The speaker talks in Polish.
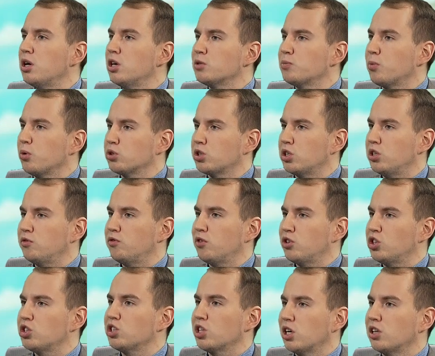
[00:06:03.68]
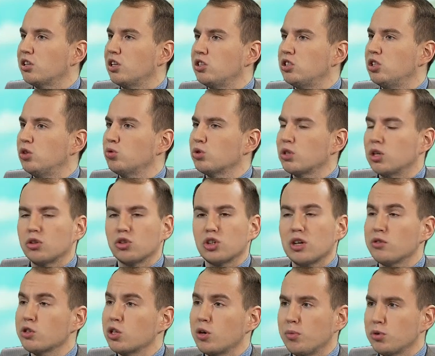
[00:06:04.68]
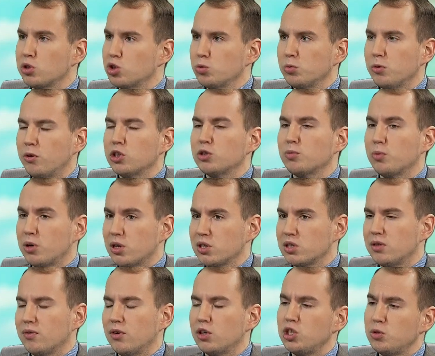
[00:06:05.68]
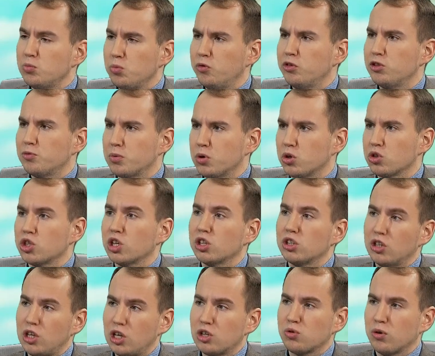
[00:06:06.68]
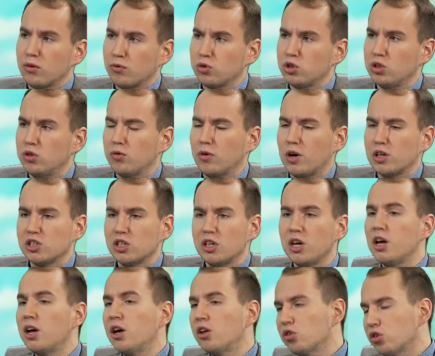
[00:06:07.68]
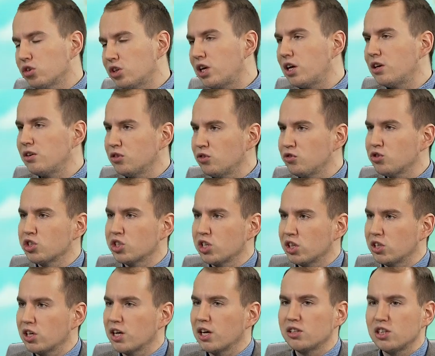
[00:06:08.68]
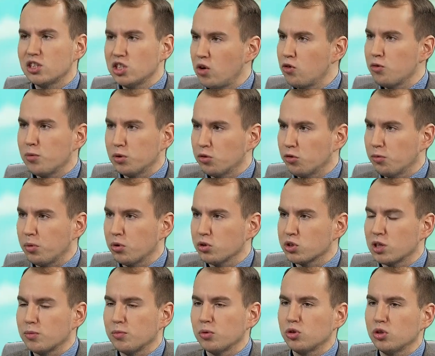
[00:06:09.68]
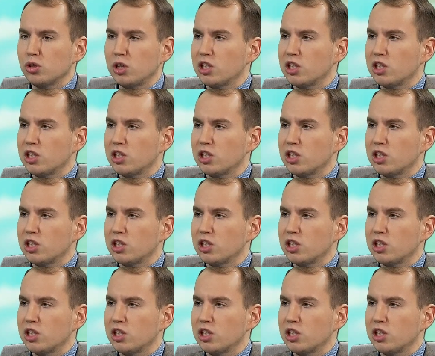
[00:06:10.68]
z Polski właśnie za kadencji Tuska. To trzeba wszystko podsumować, pokazywać i mówić wprost, że jak ten człowiek wróci do władzy, to te wszystkie tragedie znowu będą w Polsce, bo to nie